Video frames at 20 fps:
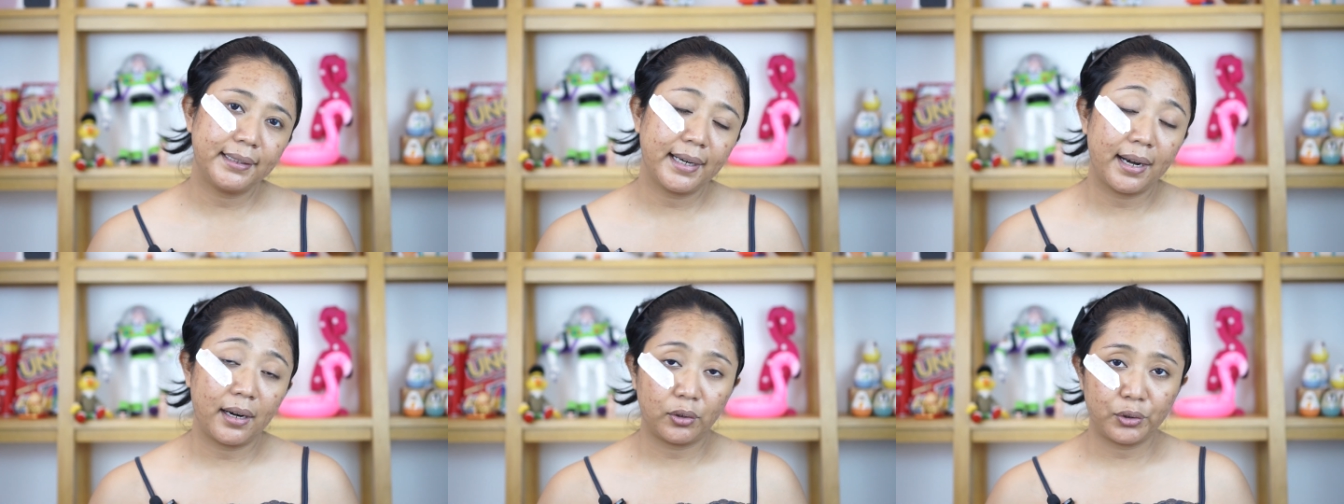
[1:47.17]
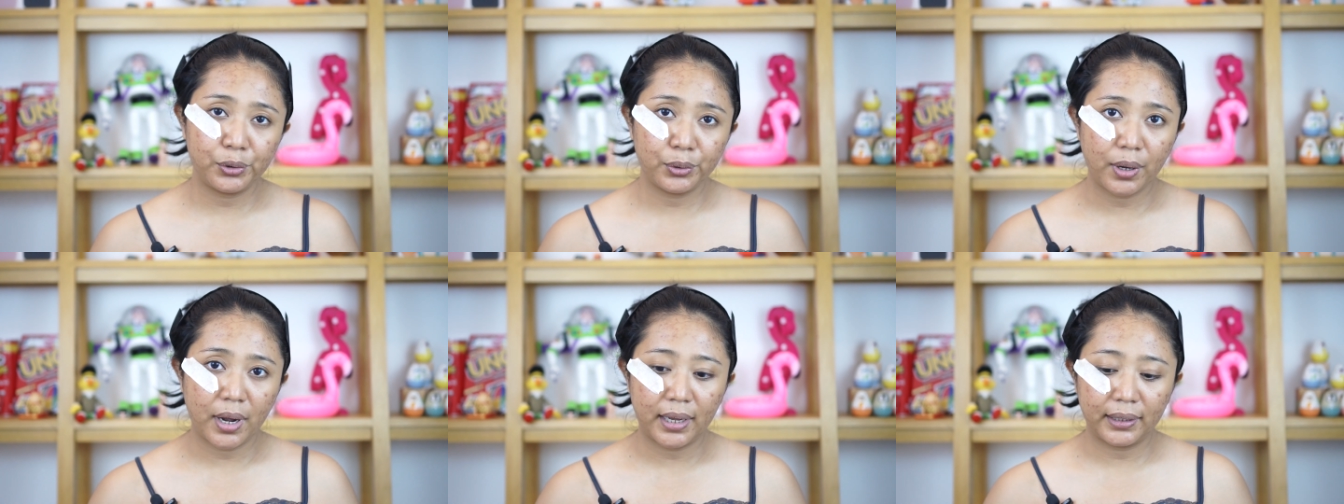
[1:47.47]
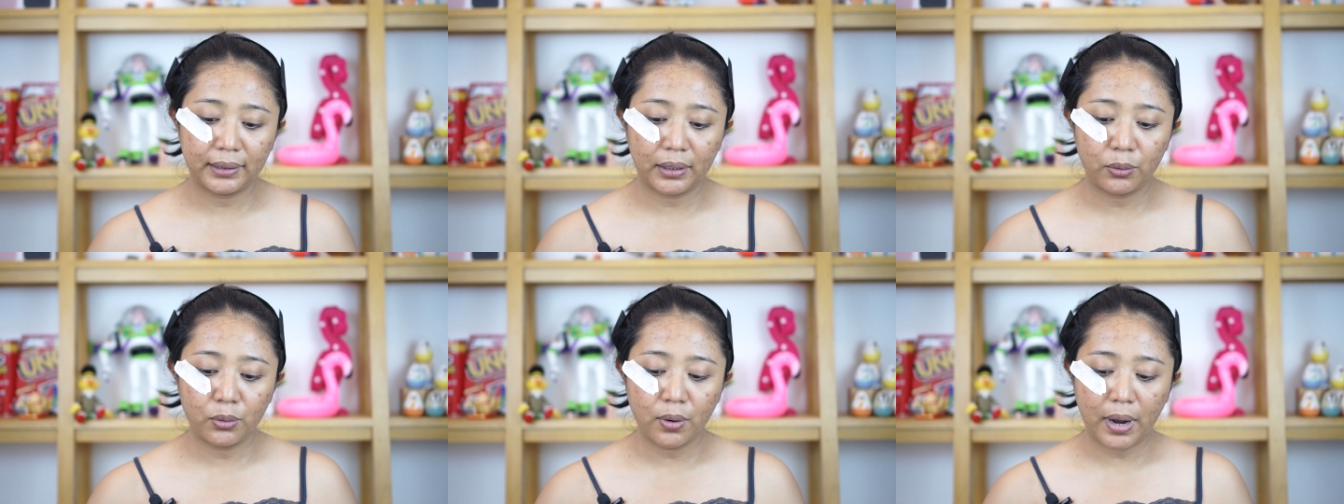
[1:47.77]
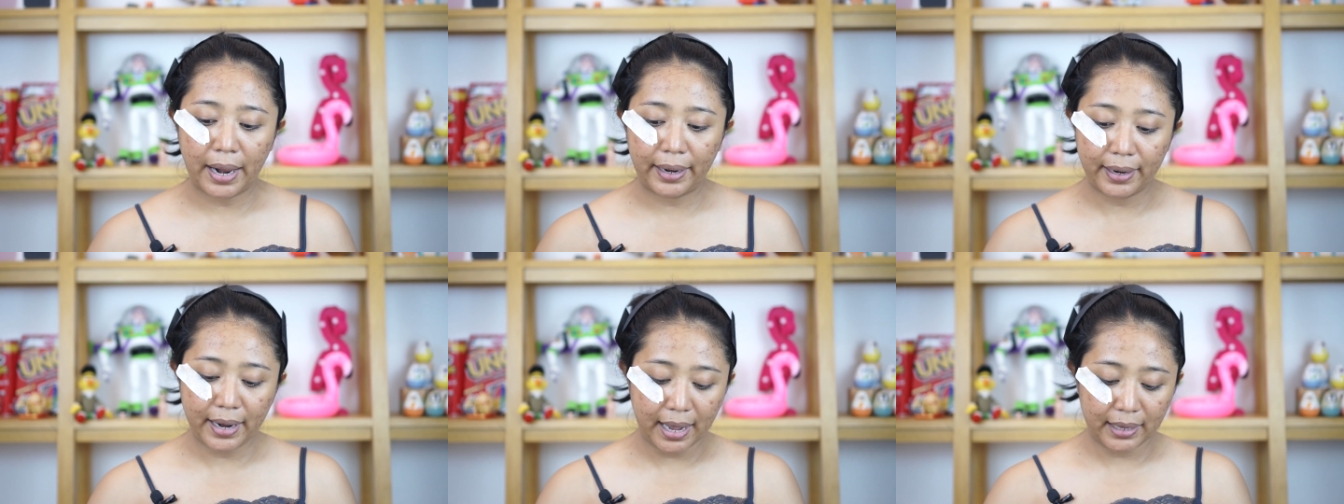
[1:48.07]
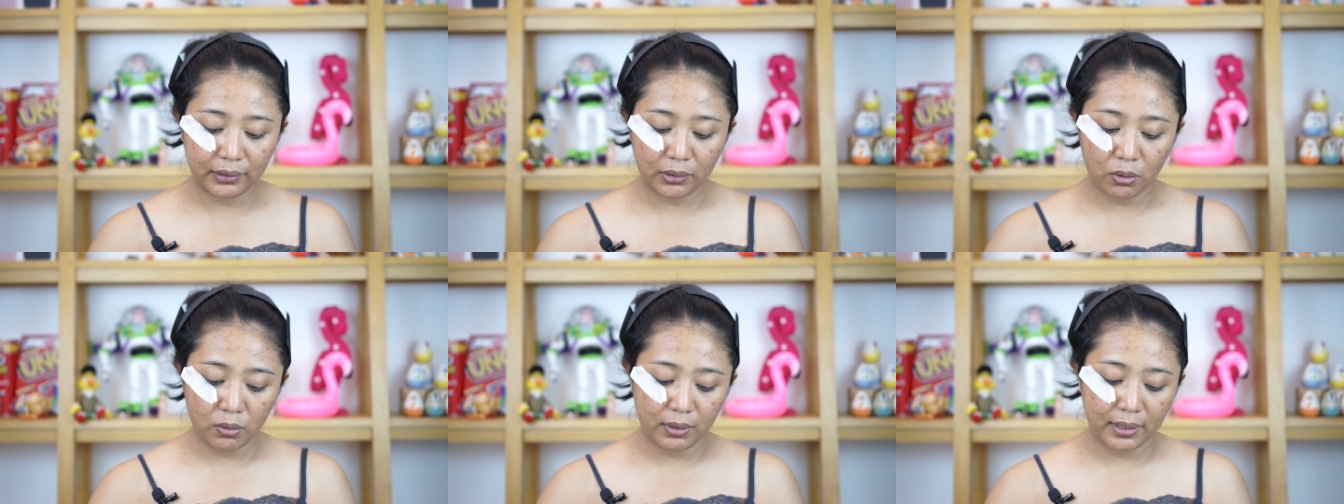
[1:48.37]
dan aku juga nggak tahu
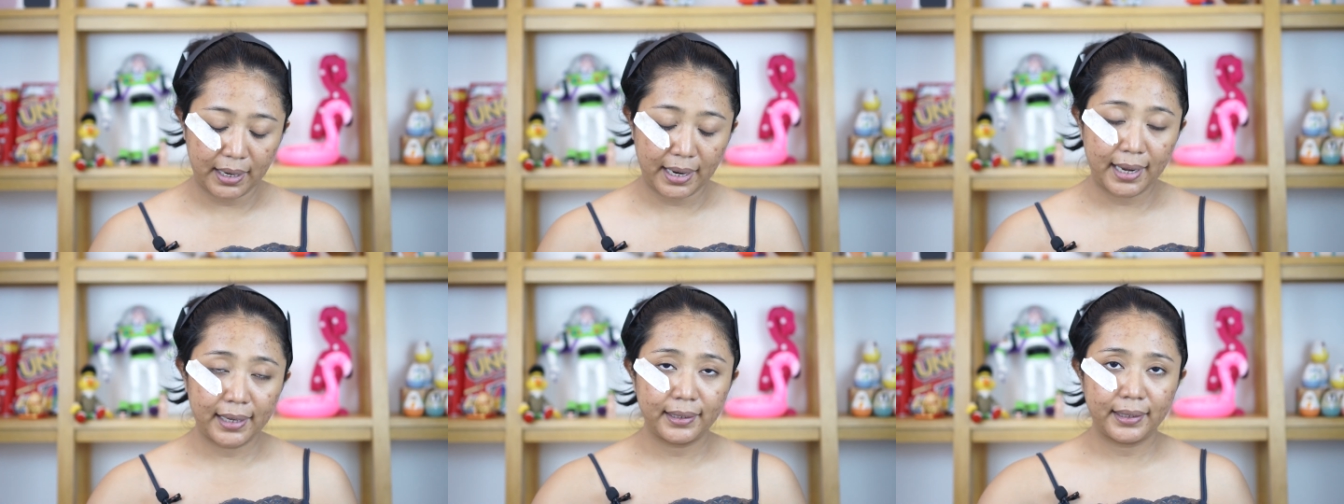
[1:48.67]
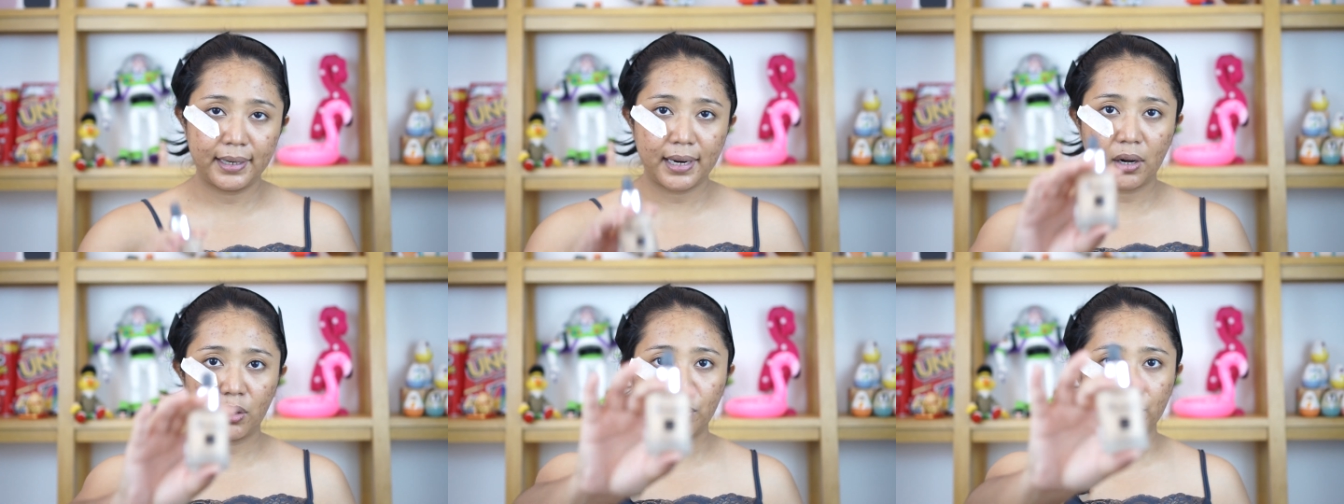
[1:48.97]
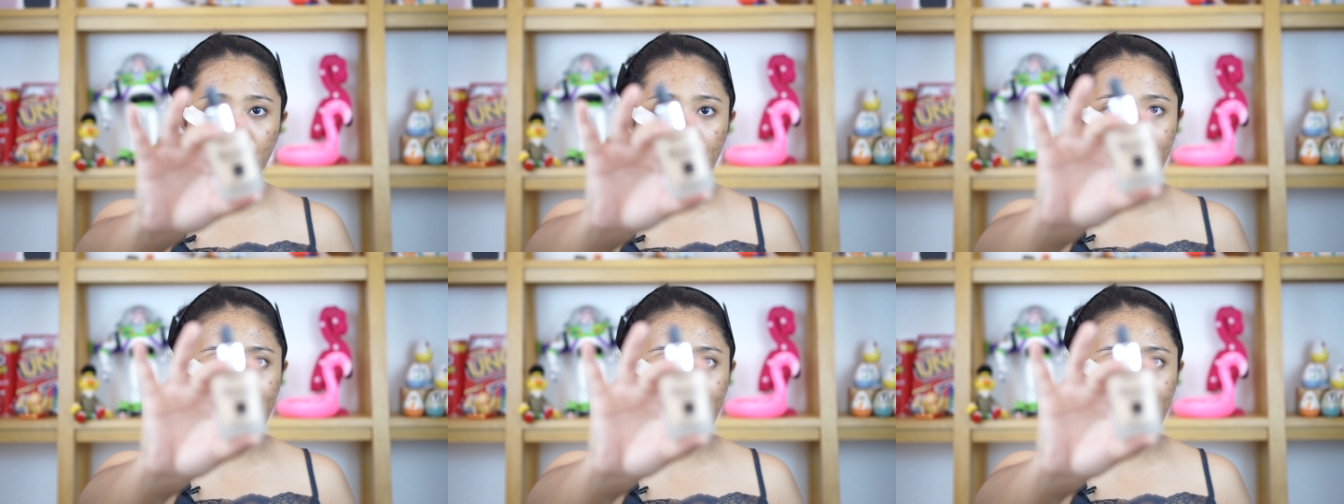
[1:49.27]
ada atau nggak, jadi aku mau